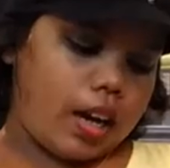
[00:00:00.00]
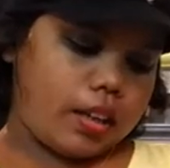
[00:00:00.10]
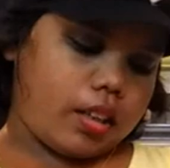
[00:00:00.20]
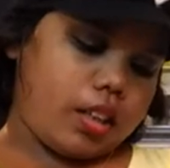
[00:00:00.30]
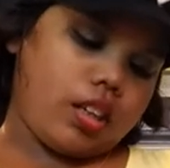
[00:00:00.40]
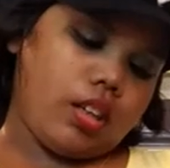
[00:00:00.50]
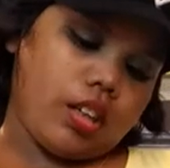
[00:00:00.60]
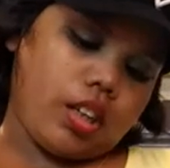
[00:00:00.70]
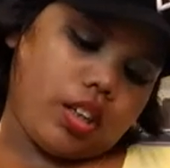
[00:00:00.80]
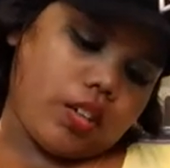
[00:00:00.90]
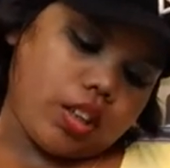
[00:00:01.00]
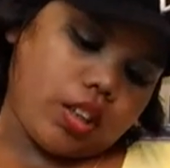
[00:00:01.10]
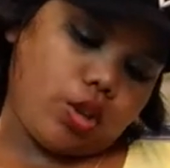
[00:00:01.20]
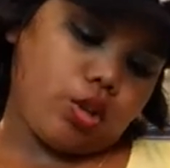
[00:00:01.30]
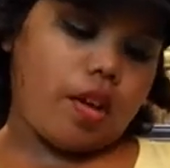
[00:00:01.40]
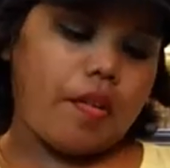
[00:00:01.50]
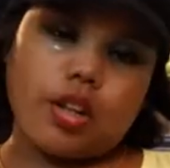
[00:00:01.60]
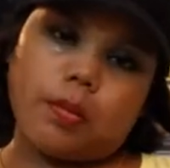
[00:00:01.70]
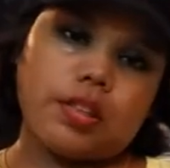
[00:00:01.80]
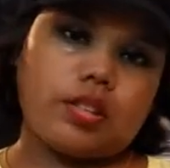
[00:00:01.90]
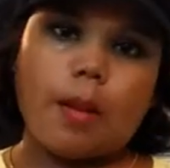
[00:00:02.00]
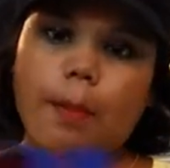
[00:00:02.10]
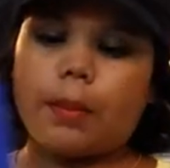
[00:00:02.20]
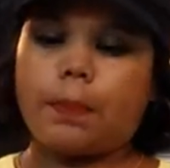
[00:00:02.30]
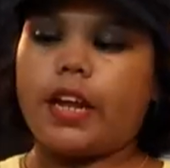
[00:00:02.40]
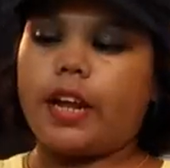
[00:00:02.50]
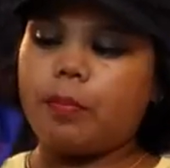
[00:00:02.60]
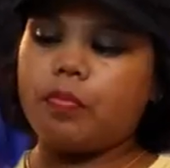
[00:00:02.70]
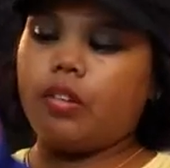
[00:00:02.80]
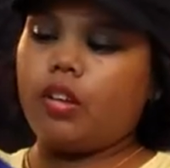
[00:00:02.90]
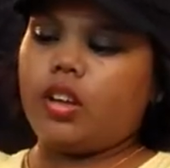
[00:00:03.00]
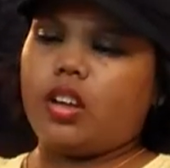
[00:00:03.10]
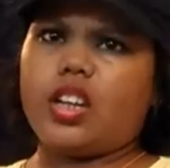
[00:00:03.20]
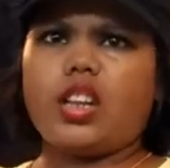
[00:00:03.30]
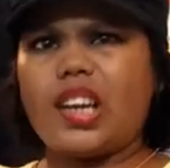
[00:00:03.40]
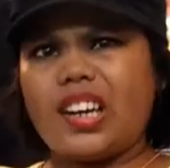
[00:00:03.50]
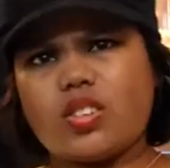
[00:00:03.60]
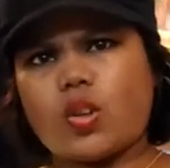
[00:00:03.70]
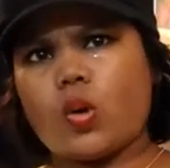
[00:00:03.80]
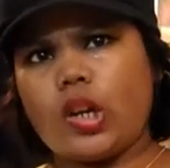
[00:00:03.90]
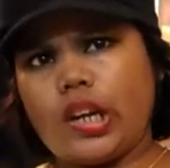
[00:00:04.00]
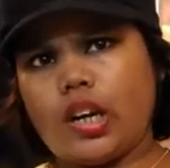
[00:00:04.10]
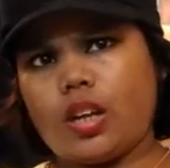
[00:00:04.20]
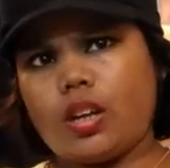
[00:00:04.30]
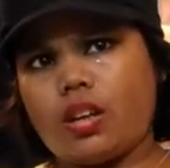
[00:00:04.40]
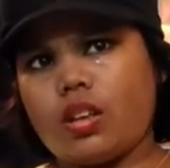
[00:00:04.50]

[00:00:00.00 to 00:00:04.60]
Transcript: அடுத்தது இது வந்து டூ செவன்ட்டி ருபீஸ் எம்ஆர்பியே இதுக்கெல்லாம் டிஸ்கவுண்ட் இல்லையாடா